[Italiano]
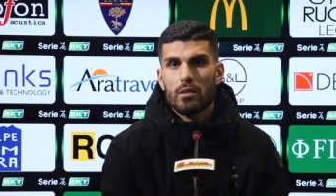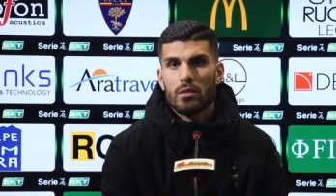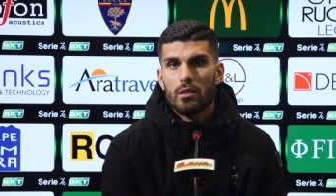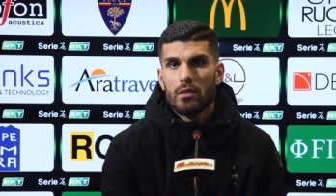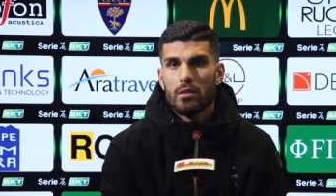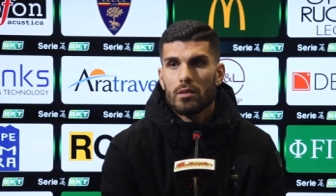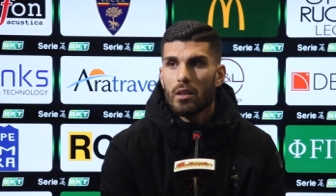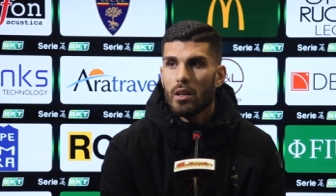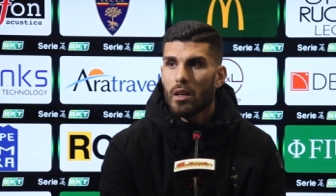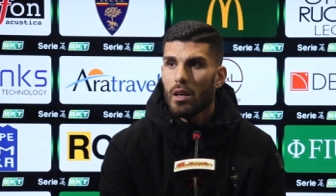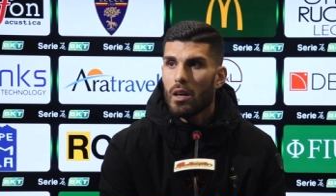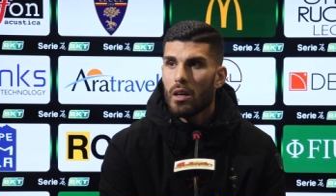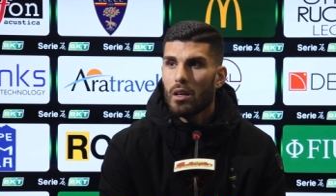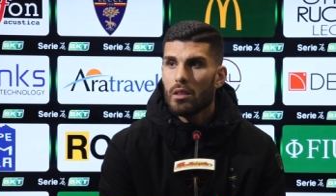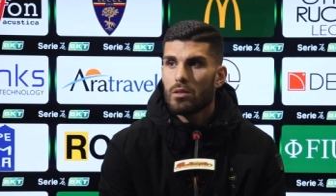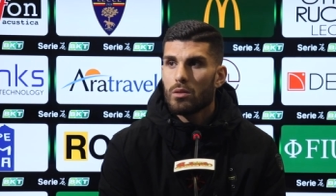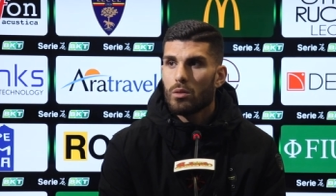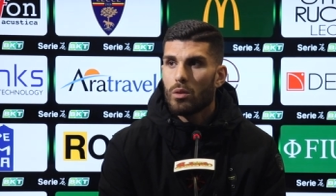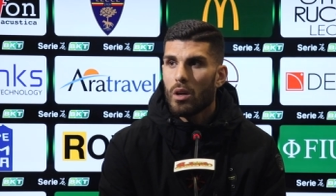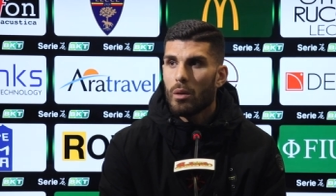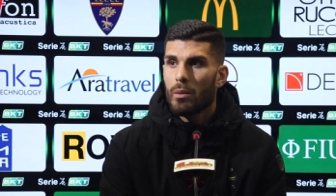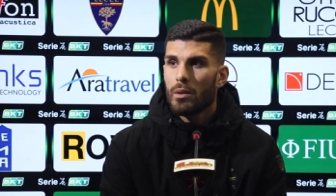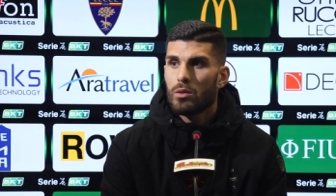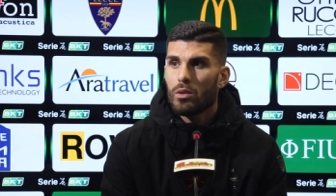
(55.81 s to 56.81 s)
sarà
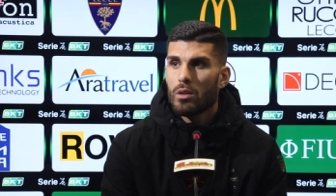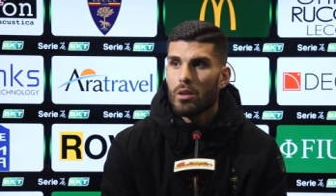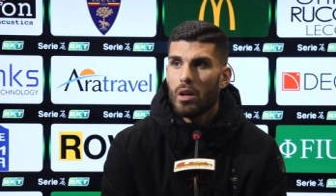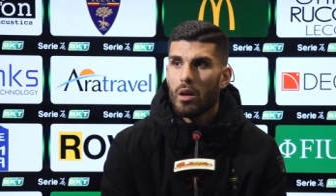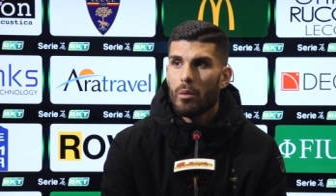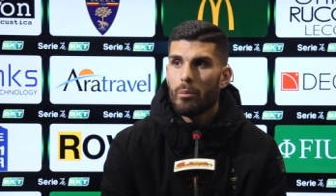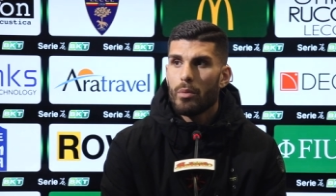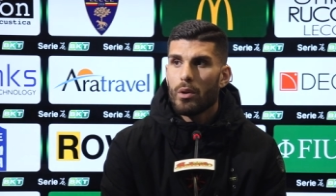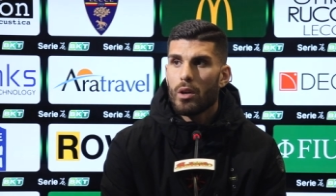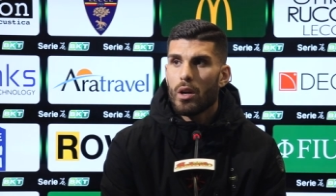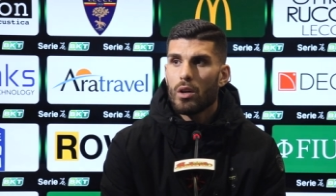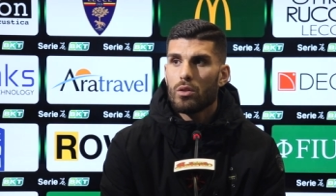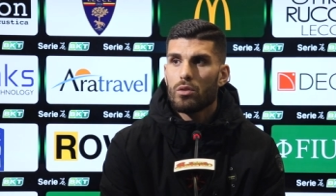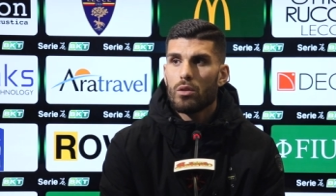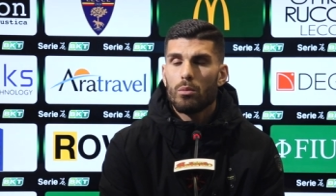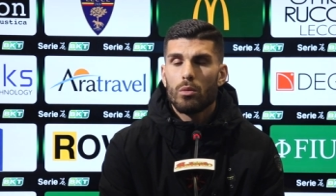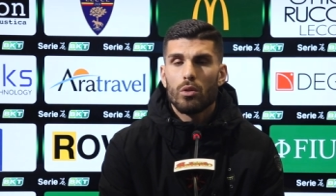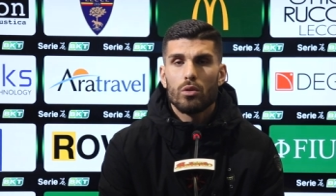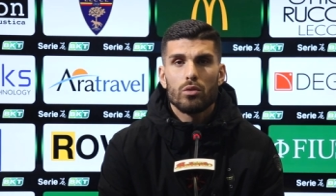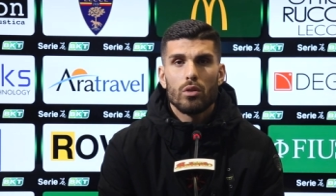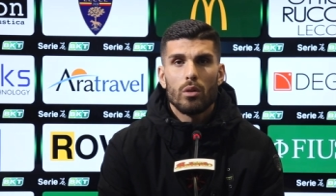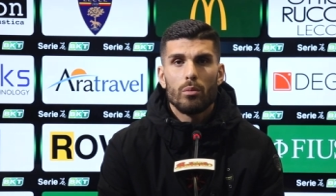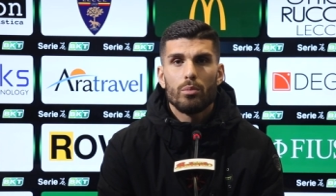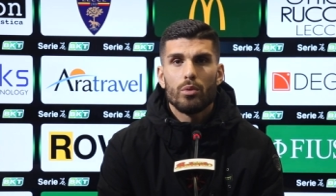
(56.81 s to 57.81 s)
sicuramente un campionato
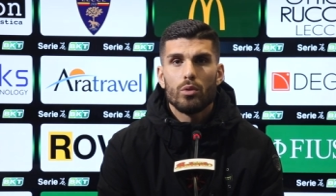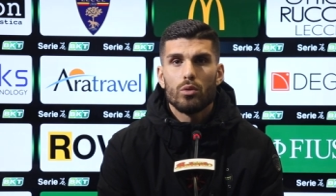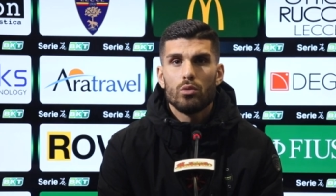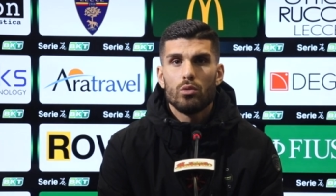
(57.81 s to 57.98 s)
molto più